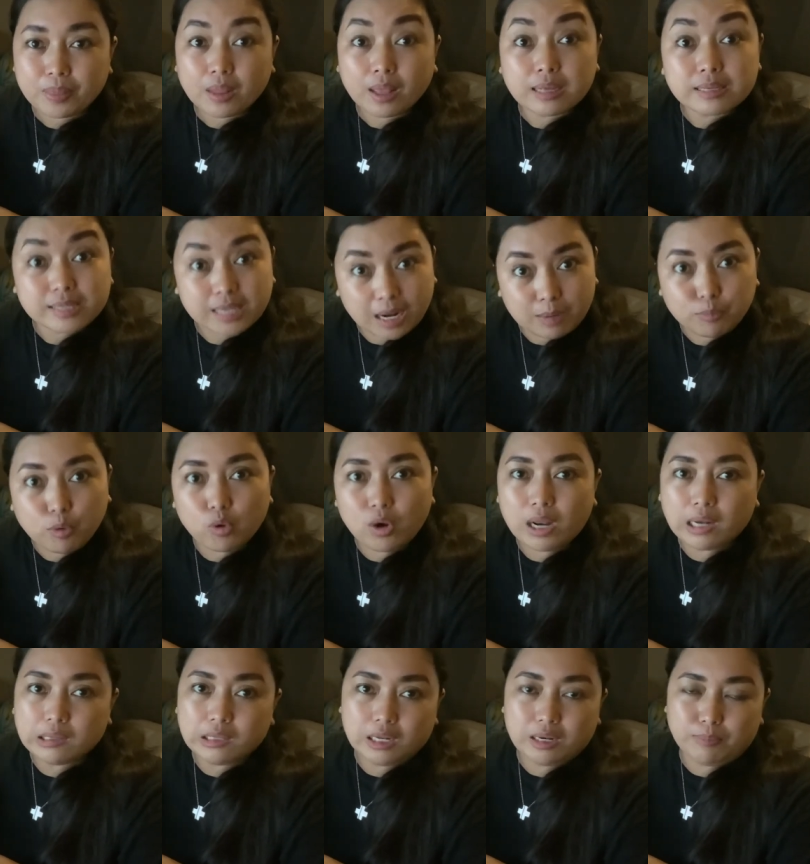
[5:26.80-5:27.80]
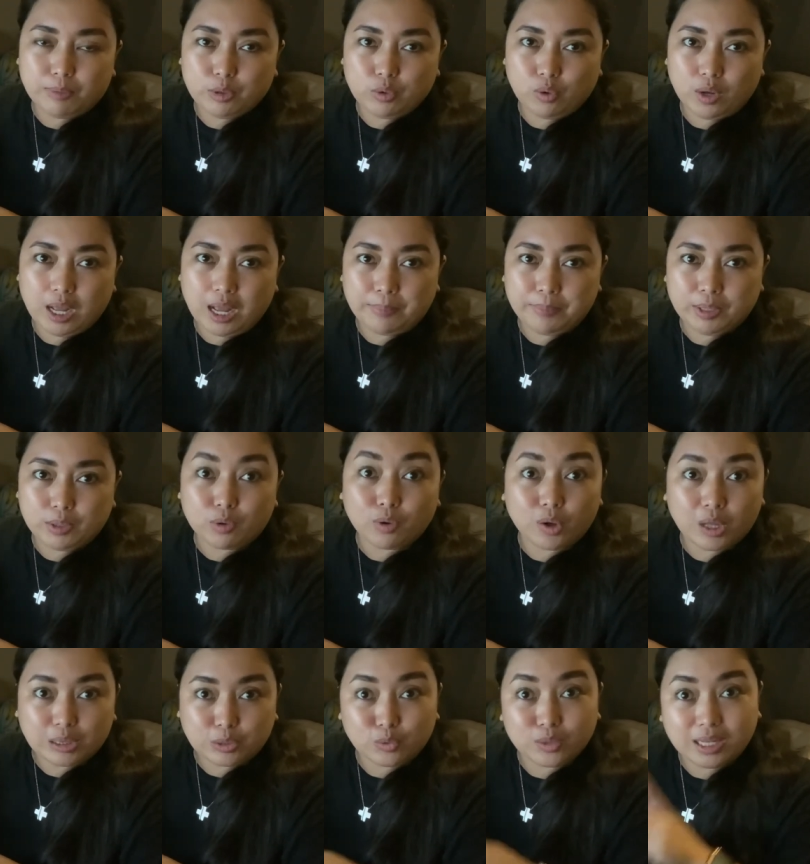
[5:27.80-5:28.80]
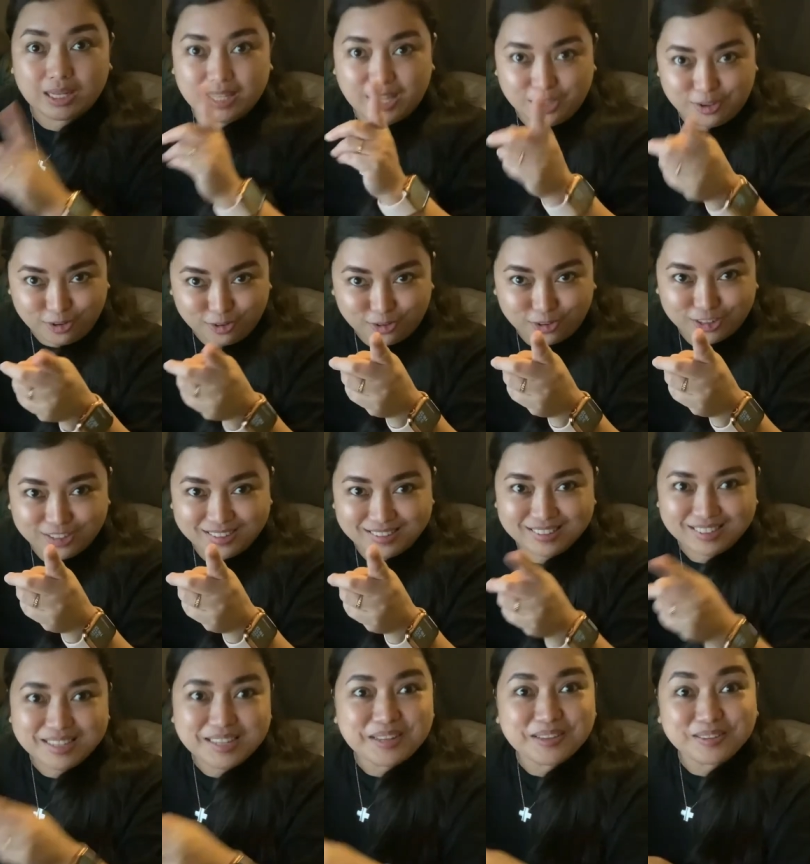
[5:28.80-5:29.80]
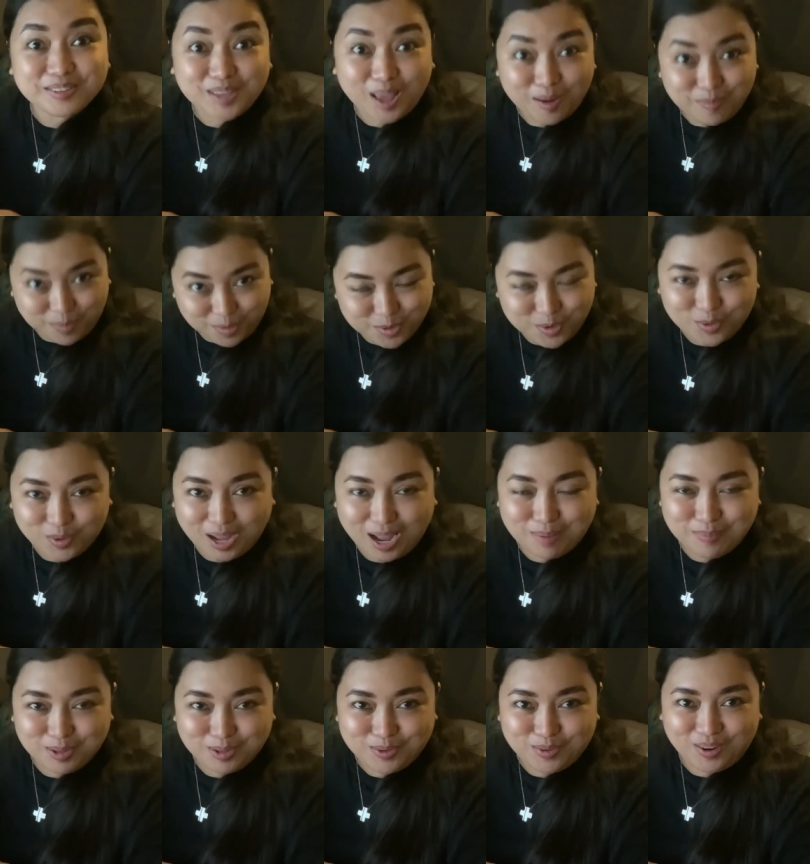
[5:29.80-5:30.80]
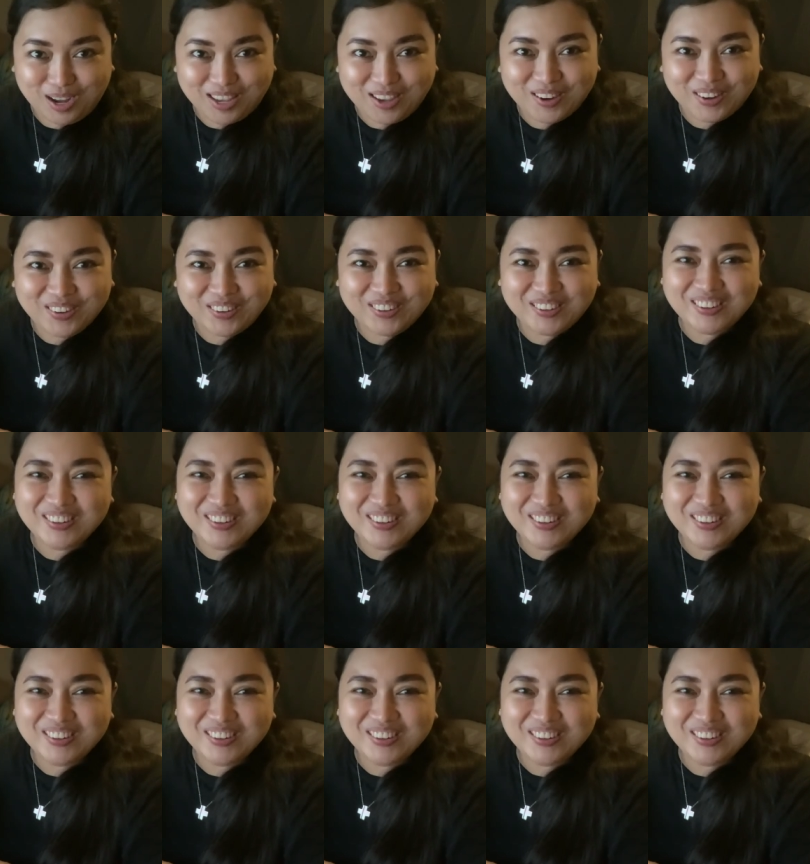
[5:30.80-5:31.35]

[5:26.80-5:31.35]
Cellphone lang din naman yung gamit ko. Katulad ngayon, cellphone yung gamit ko ngayon.